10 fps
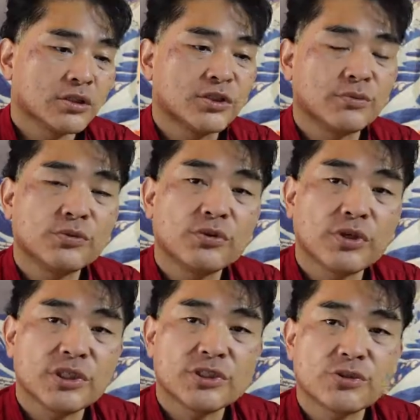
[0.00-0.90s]
自分の
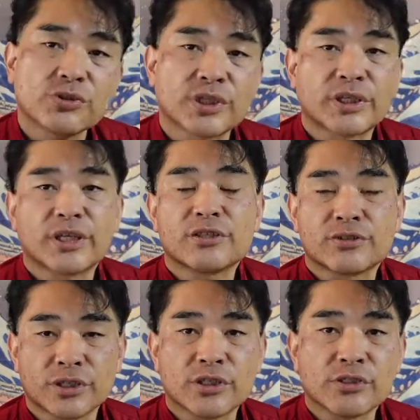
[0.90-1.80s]
一生児ができ
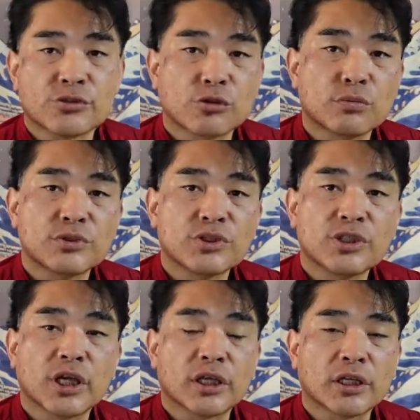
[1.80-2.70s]
ずに植物
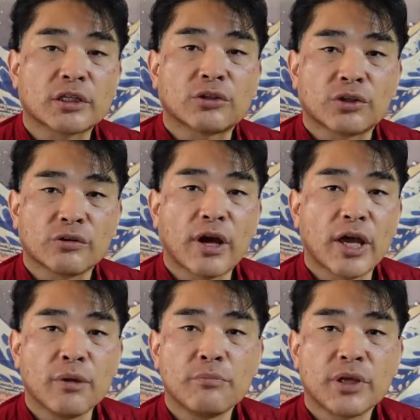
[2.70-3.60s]
人間になった時は
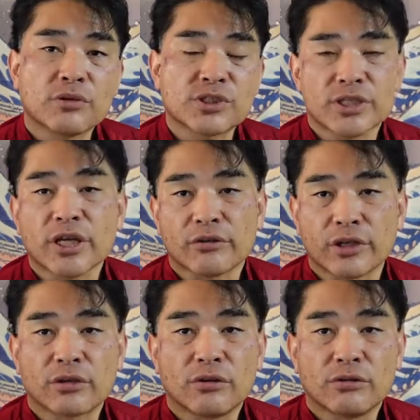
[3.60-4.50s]
延命をしないでく
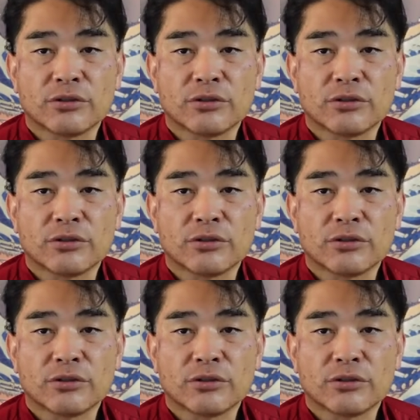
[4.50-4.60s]
れと